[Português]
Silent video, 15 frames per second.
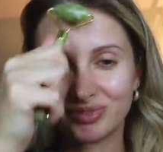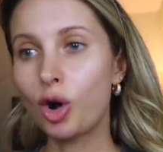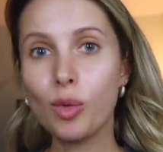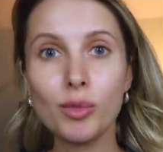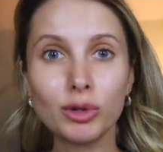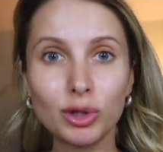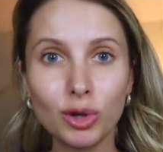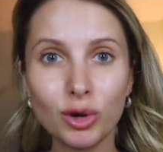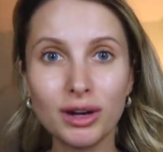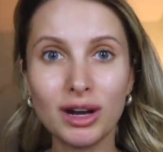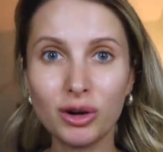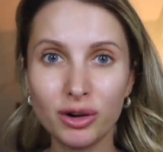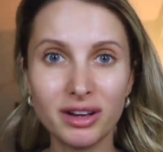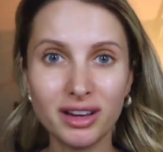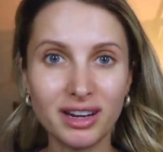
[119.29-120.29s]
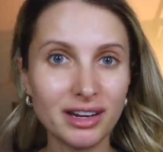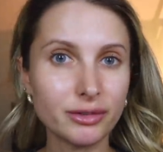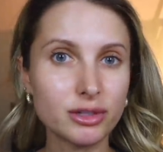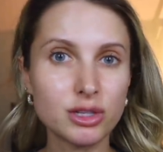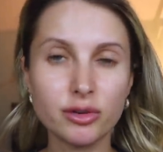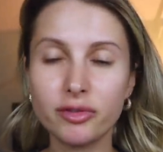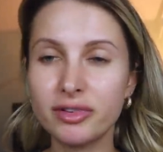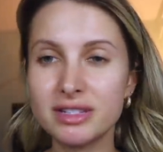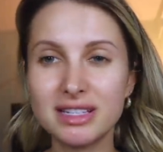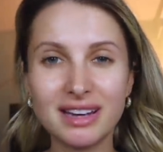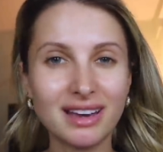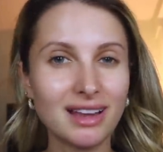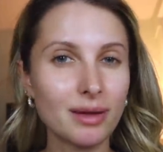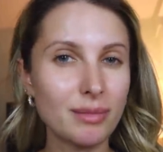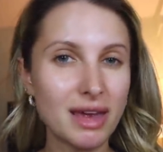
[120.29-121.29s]
Como eu tô na correria, eu só vou fazer
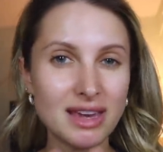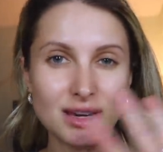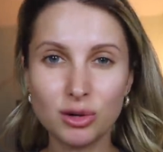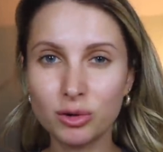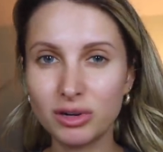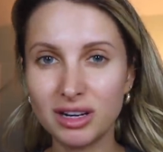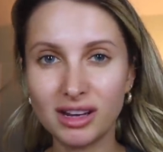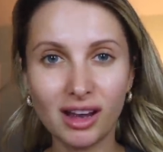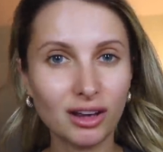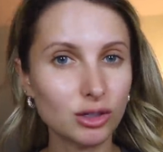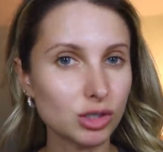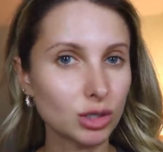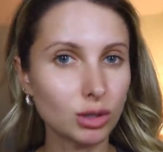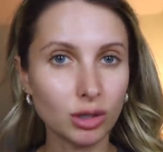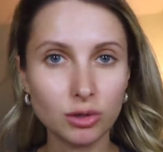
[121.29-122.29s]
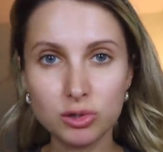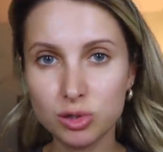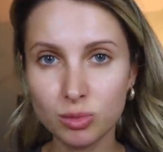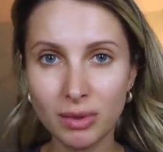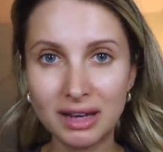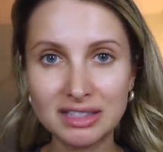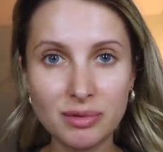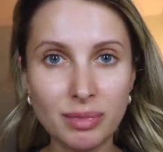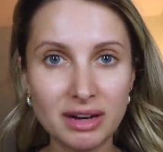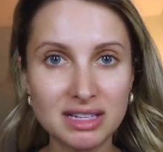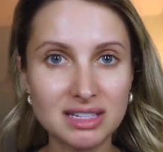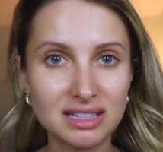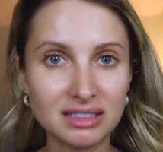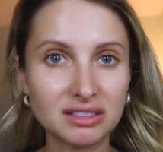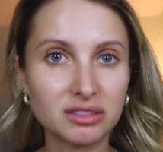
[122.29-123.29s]
aquela make coringa que eu já tô acostumada pra
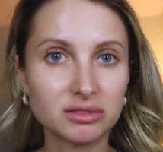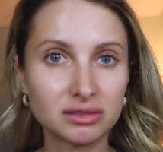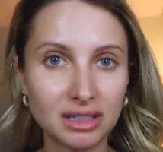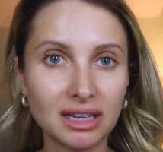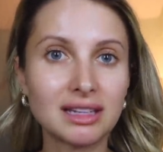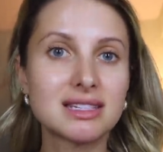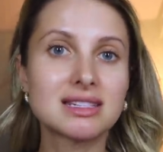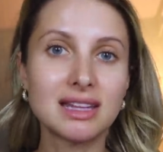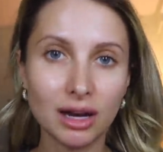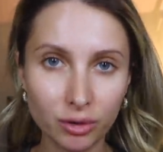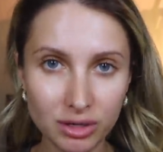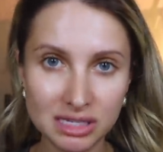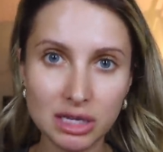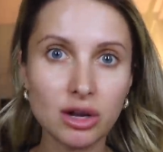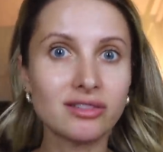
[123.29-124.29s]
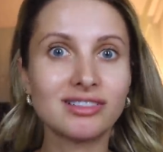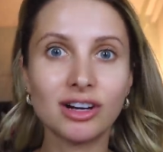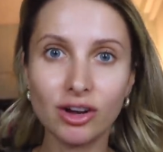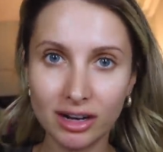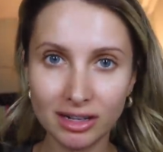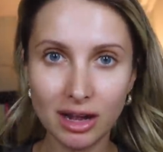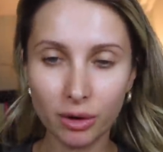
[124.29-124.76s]
assim não testar coisa nova agora e